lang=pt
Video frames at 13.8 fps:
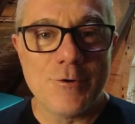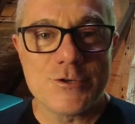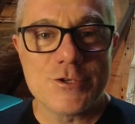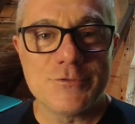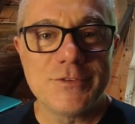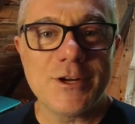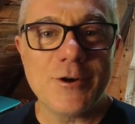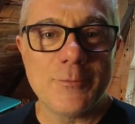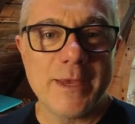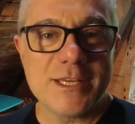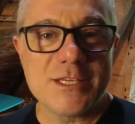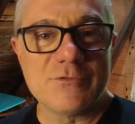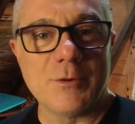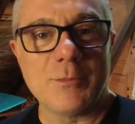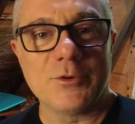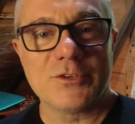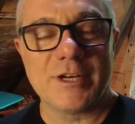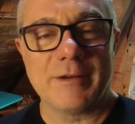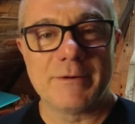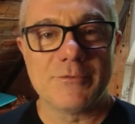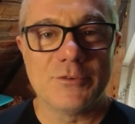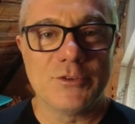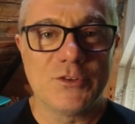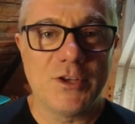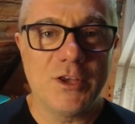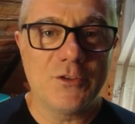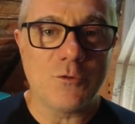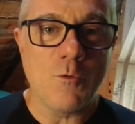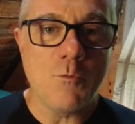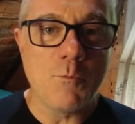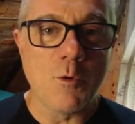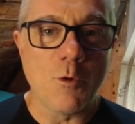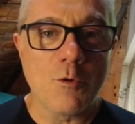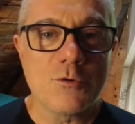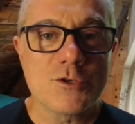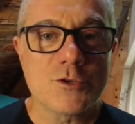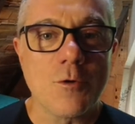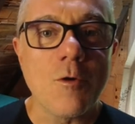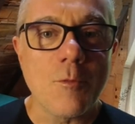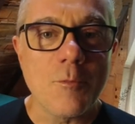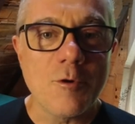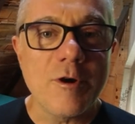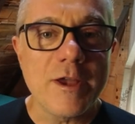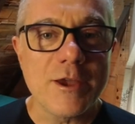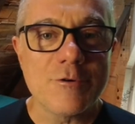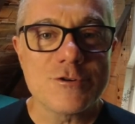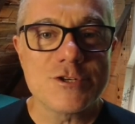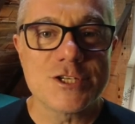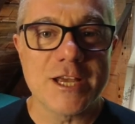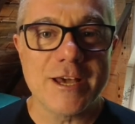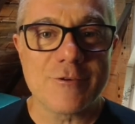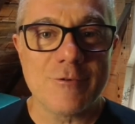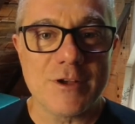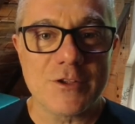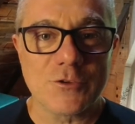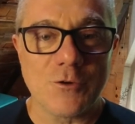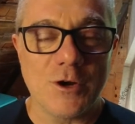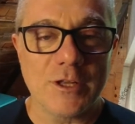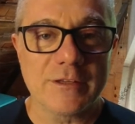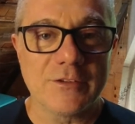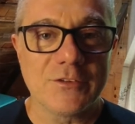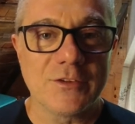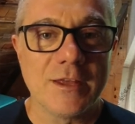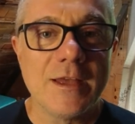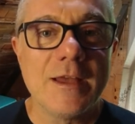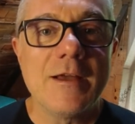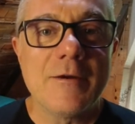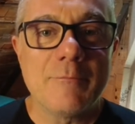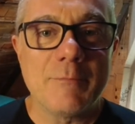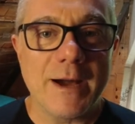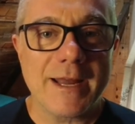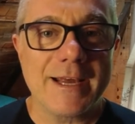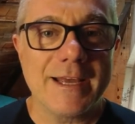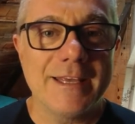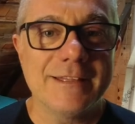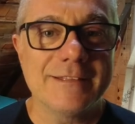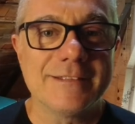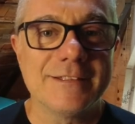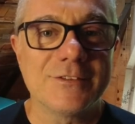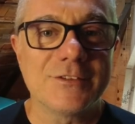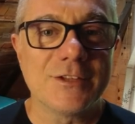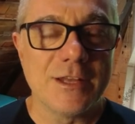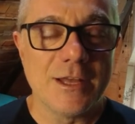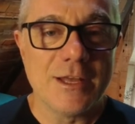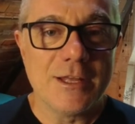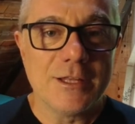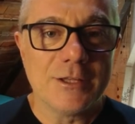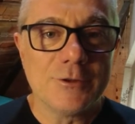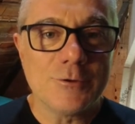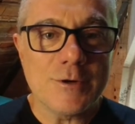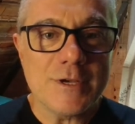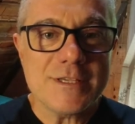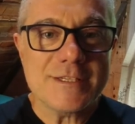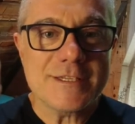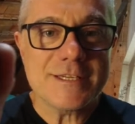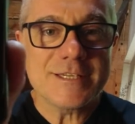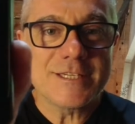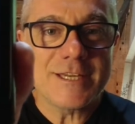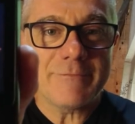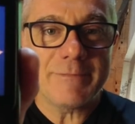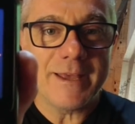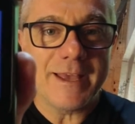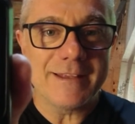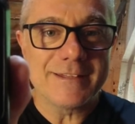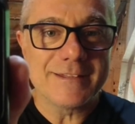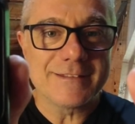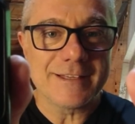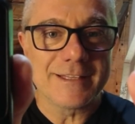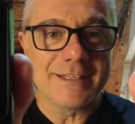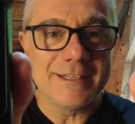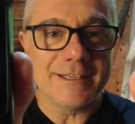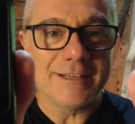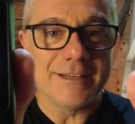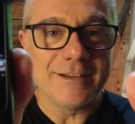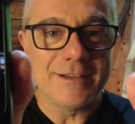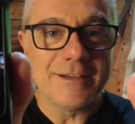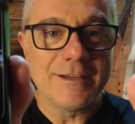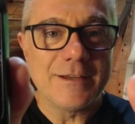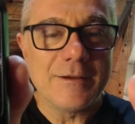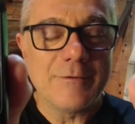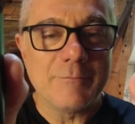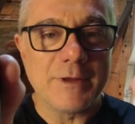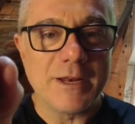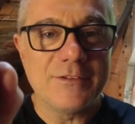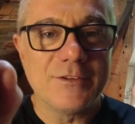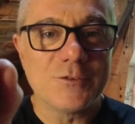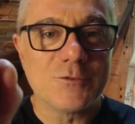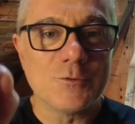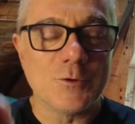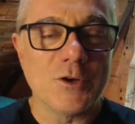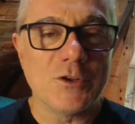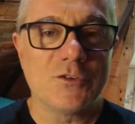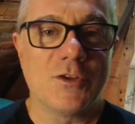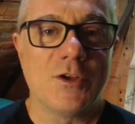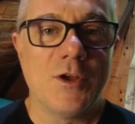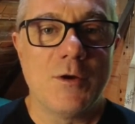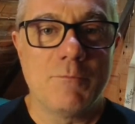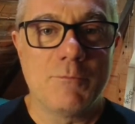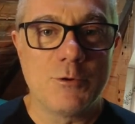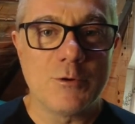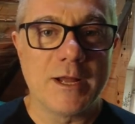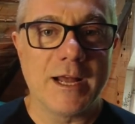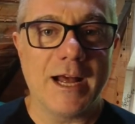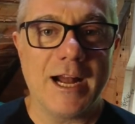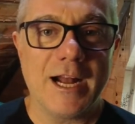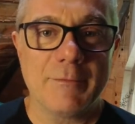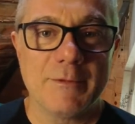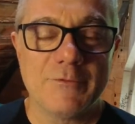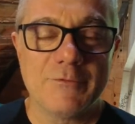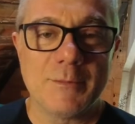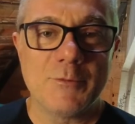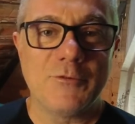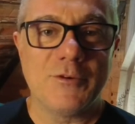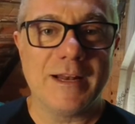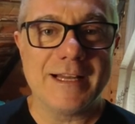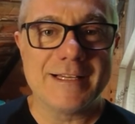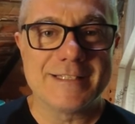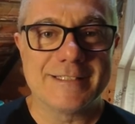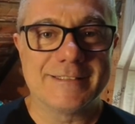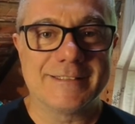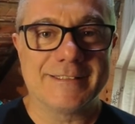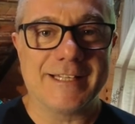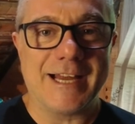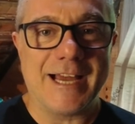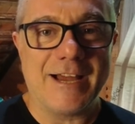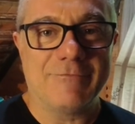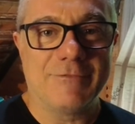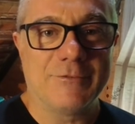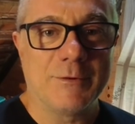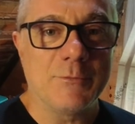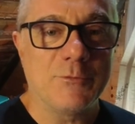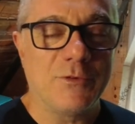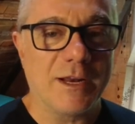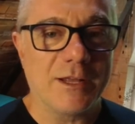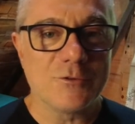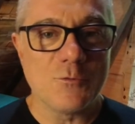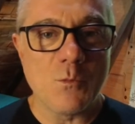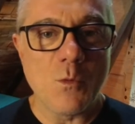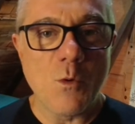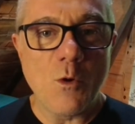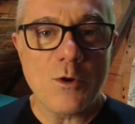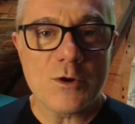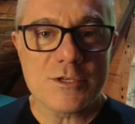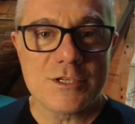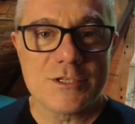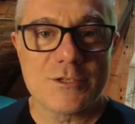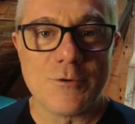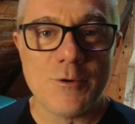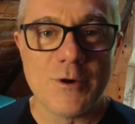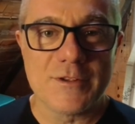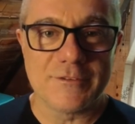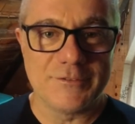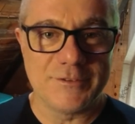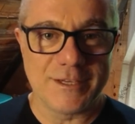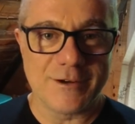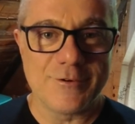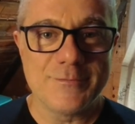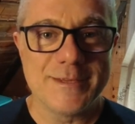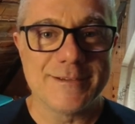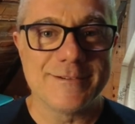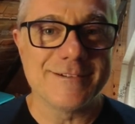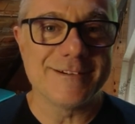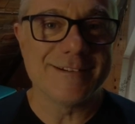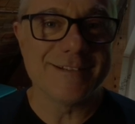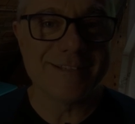Hoje eu finalmente vou mostrar para vocês um pouco de como eu gero as rotas para esses dois GPS aqui, para esses dois, para o Garmin, vamos falar de Strava, vamos falar de um monte de coisa, fica comigo.